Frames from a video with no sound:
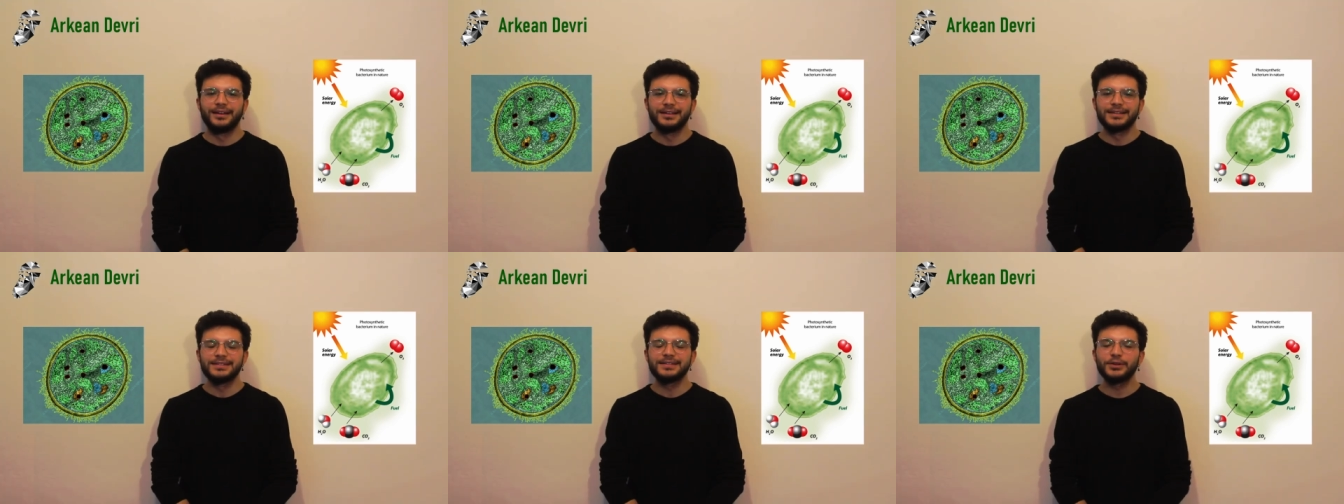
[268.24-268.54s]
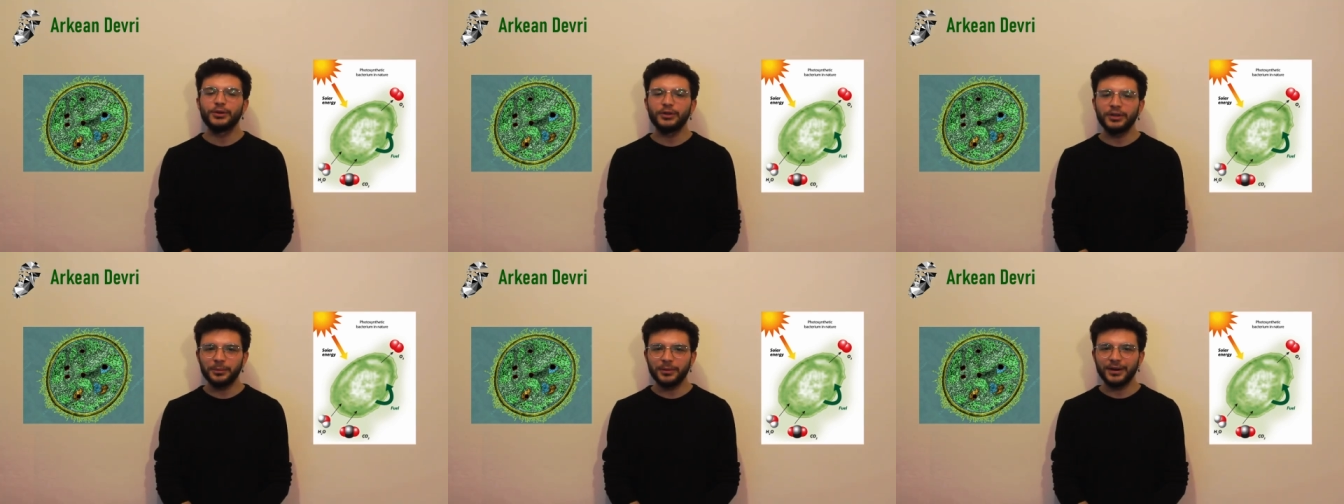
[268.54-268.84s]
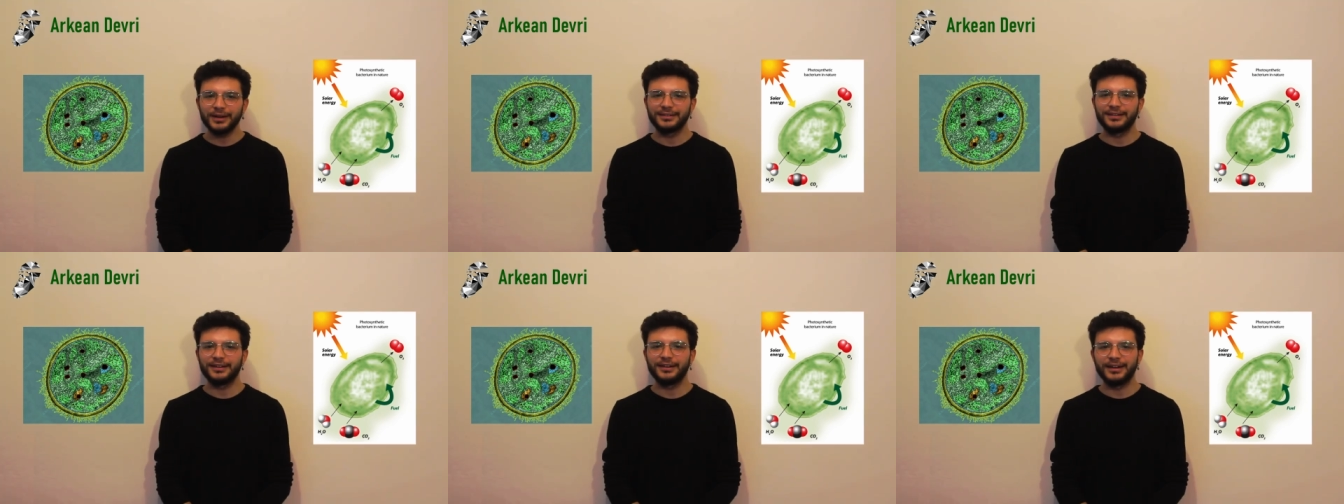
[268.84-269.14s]

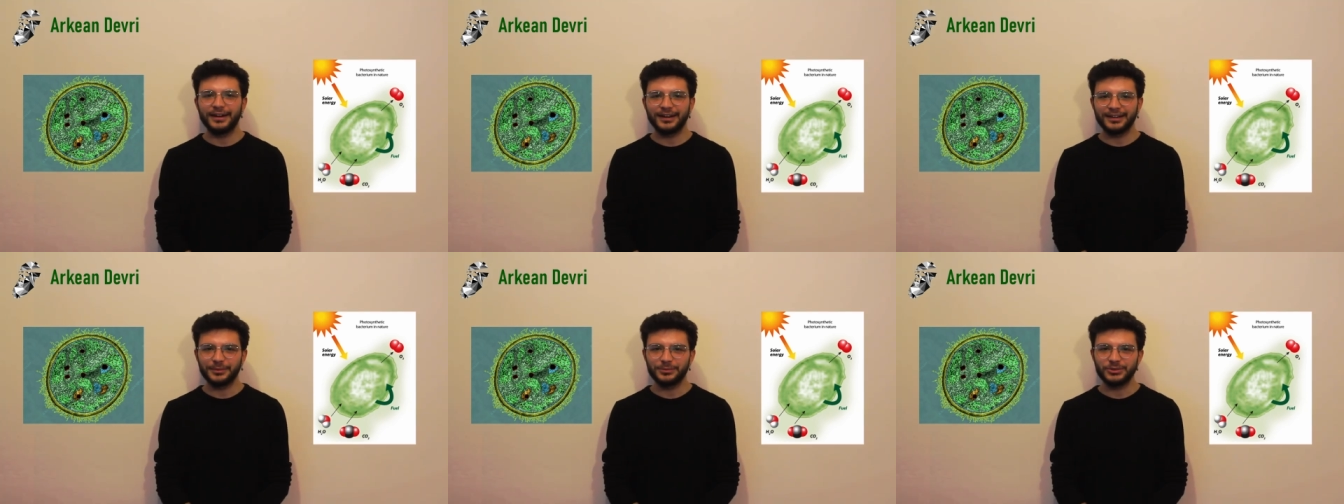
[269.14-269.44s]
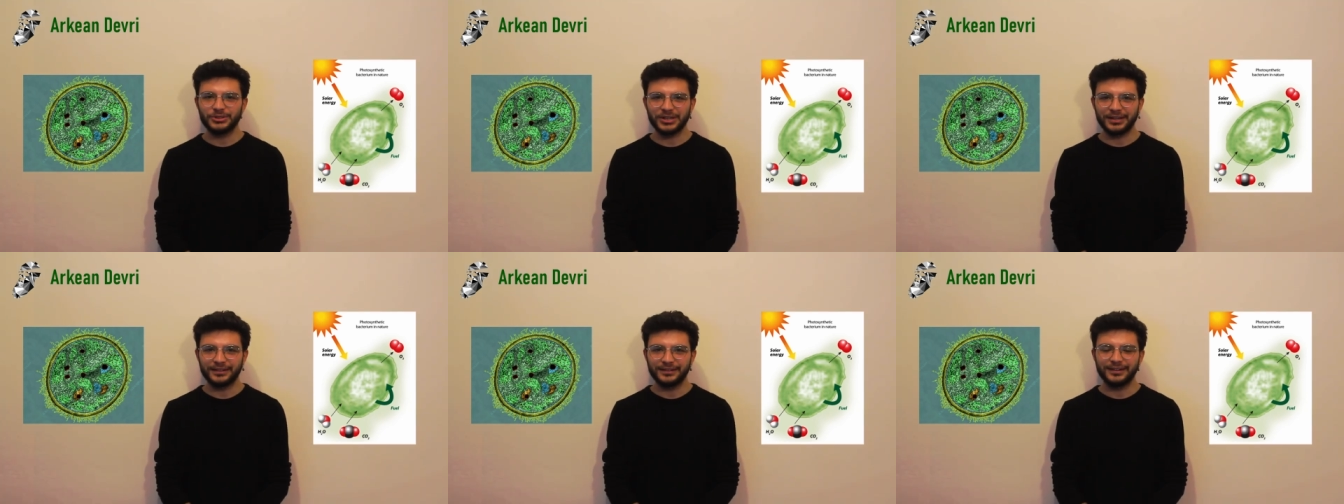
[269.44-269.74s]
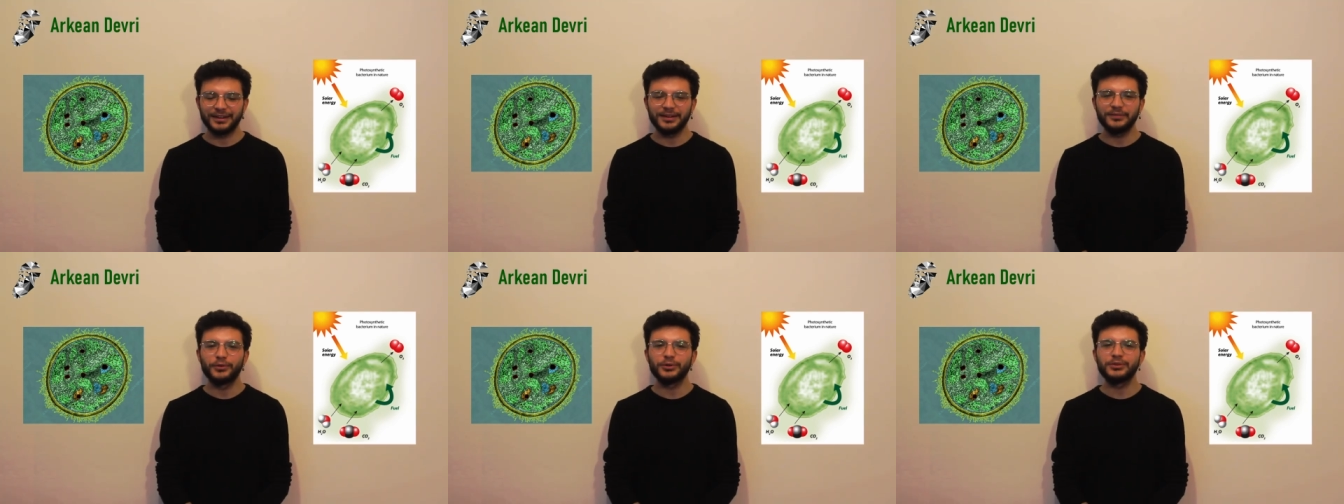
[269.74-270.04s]
Siyanobakteriler gibi
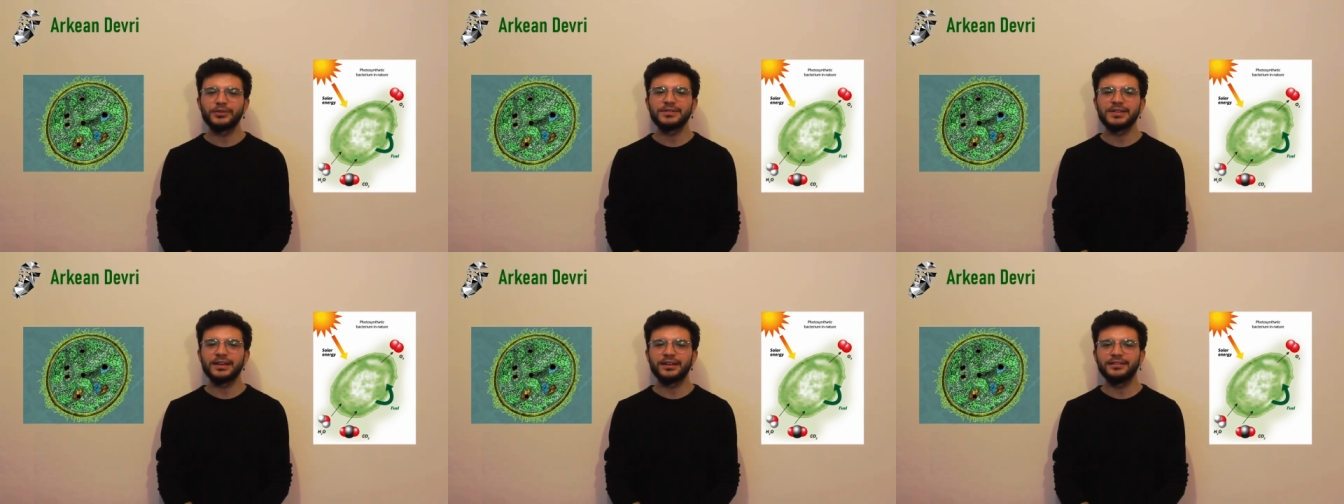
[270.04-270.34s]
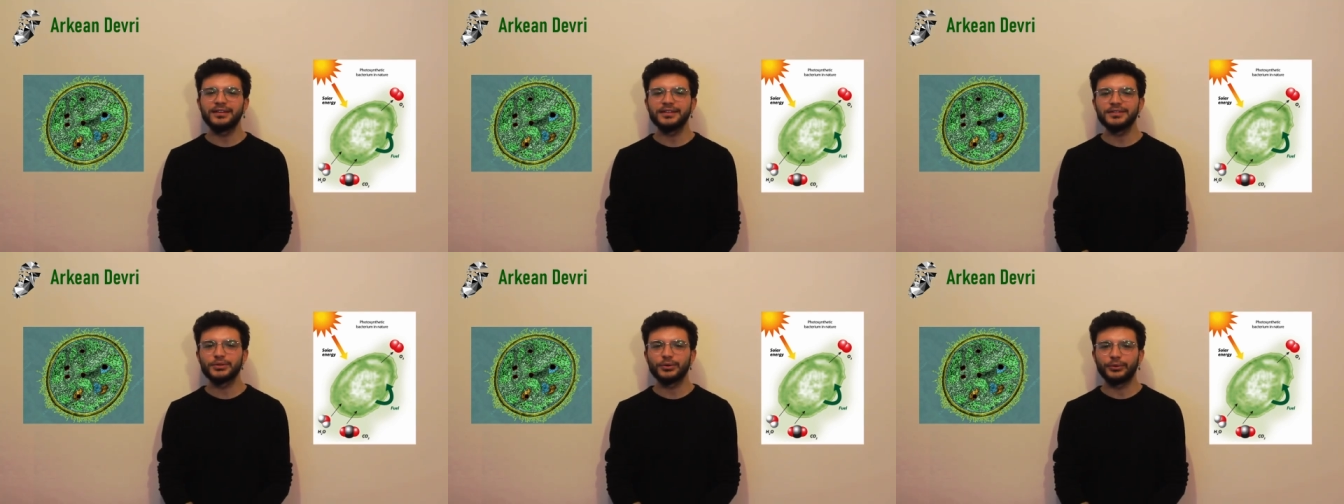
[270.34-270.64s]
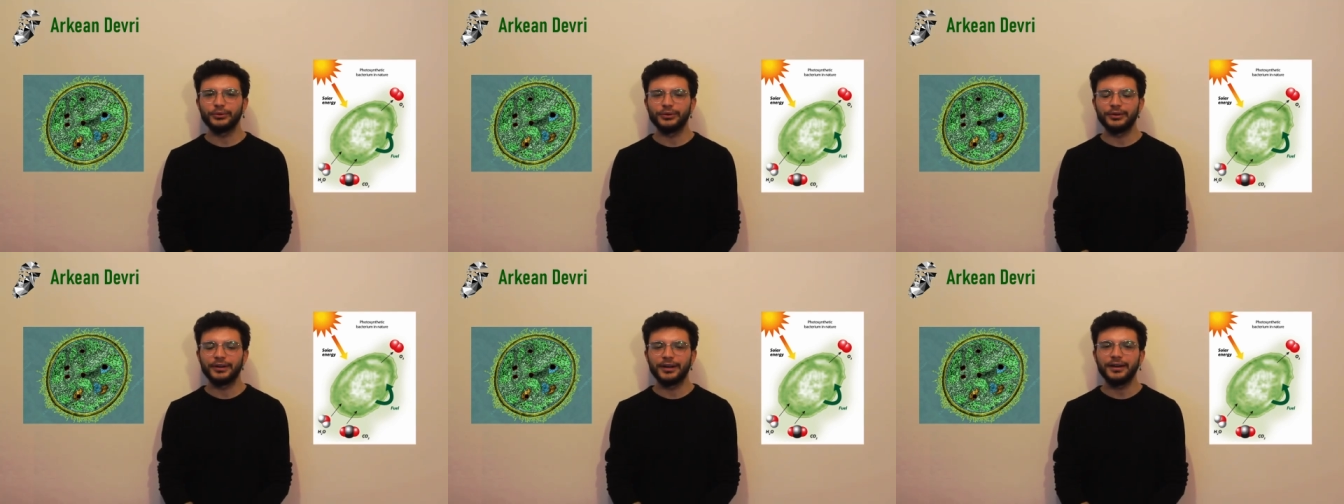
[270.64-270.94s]
canlılar fotosentez
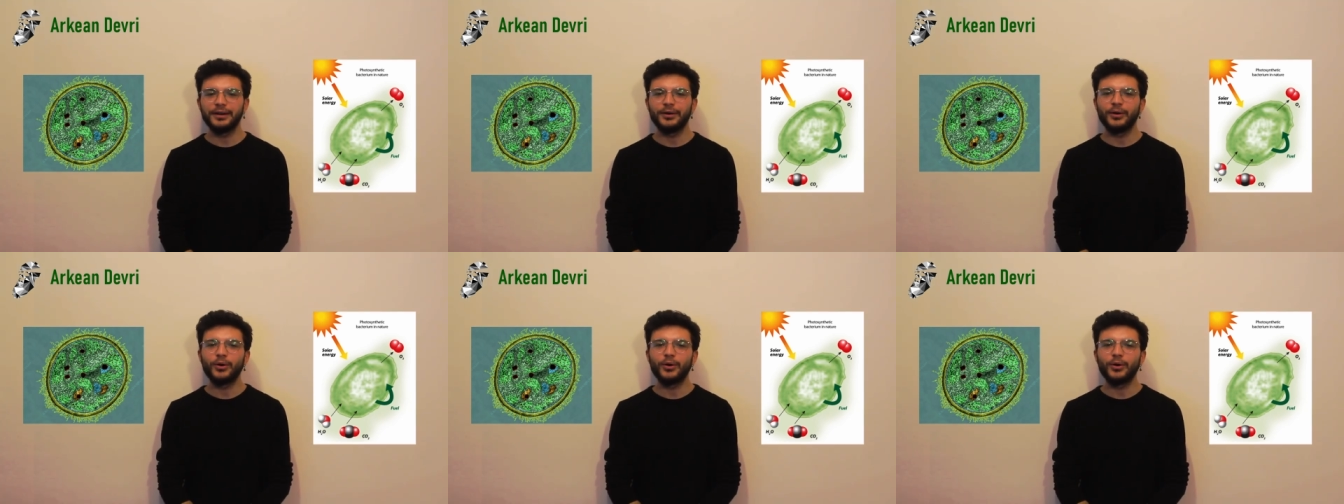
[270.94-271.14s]
yoluyla